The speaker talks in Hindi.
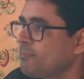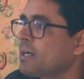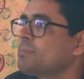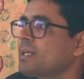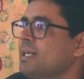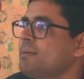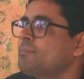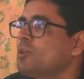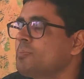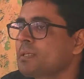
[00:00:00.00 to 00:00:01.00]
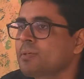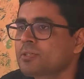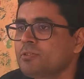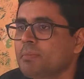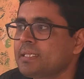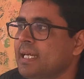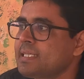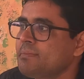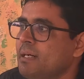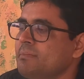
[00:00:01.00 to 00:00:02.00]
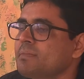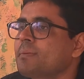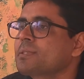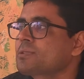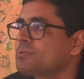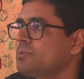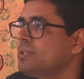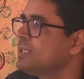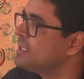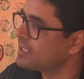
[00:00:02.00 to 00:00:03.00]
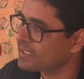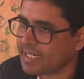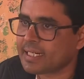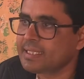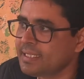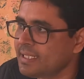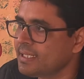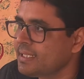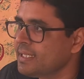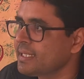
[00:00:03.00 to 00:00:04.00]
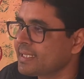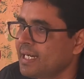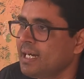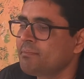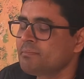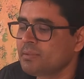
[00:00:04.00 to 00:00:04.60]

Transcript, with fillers: मन मना भव मत भक्तो मध्याजी माम नमस्कुरु क्या कठिन है क्या हम